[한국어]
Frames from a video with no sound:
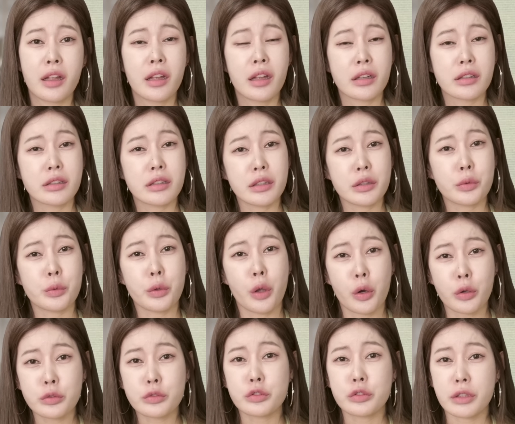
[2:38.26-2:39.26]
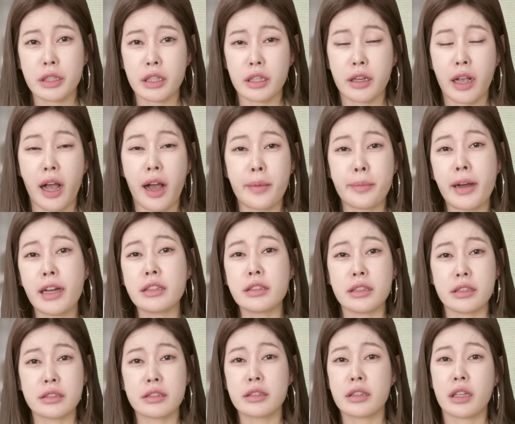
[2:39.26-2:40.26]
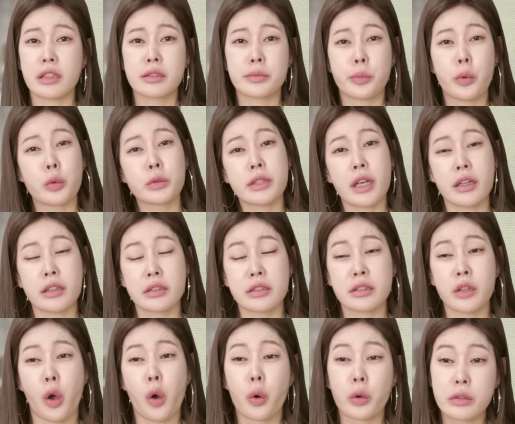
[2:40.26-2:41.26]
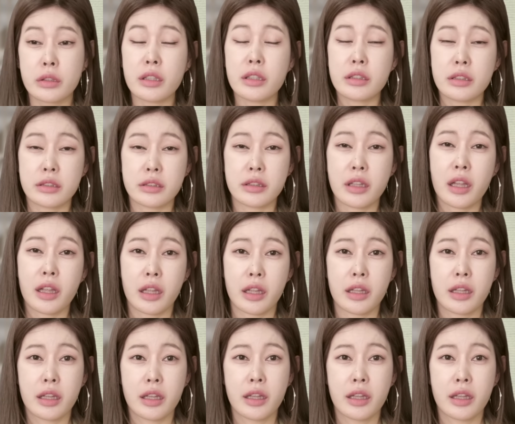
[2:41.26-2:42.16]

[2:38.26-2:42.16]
그리고 영국이 가만히 있는다는 보장은 어디 있는데?